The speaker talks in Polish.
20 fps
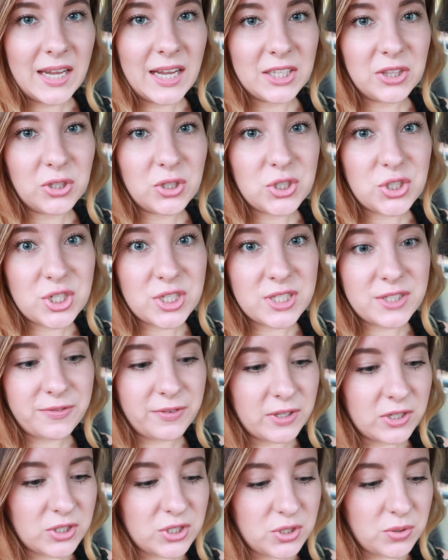a to jeszcze
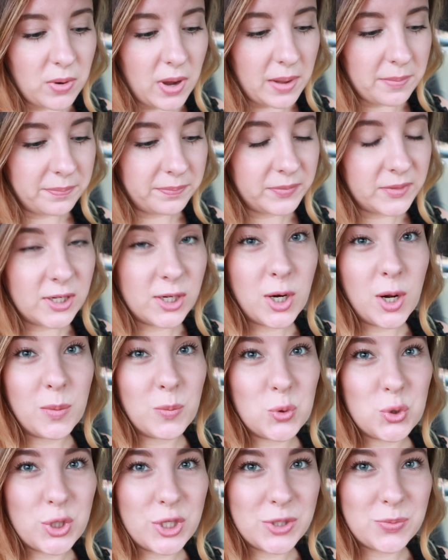stwierdziłam, tylko
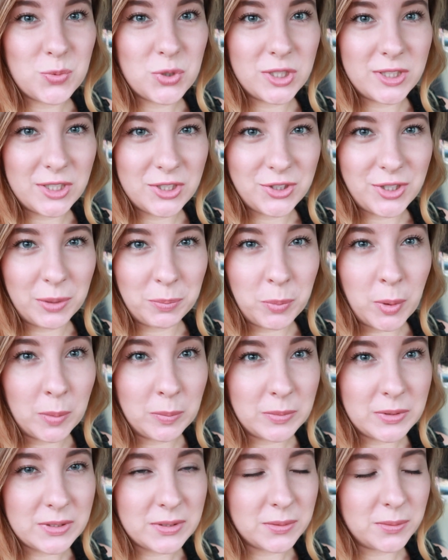muszę sprzedać ten
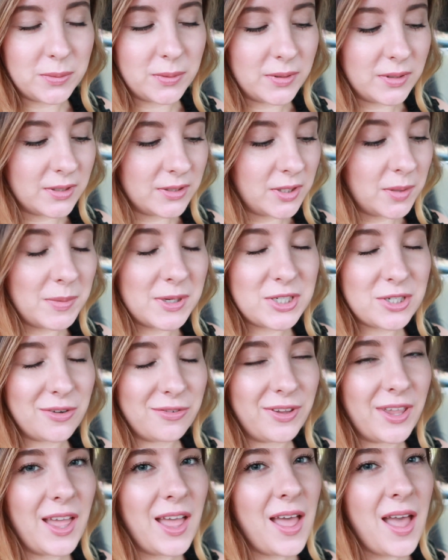pomysł
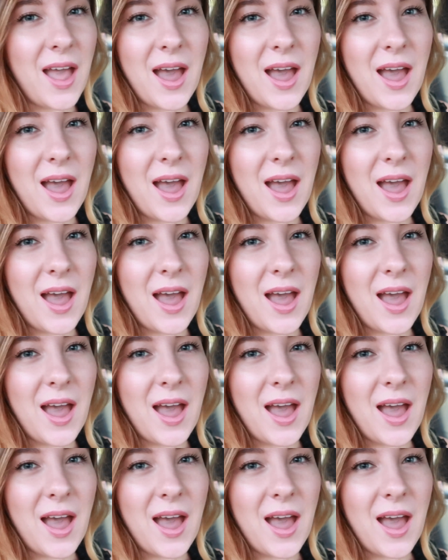Tomaszowi,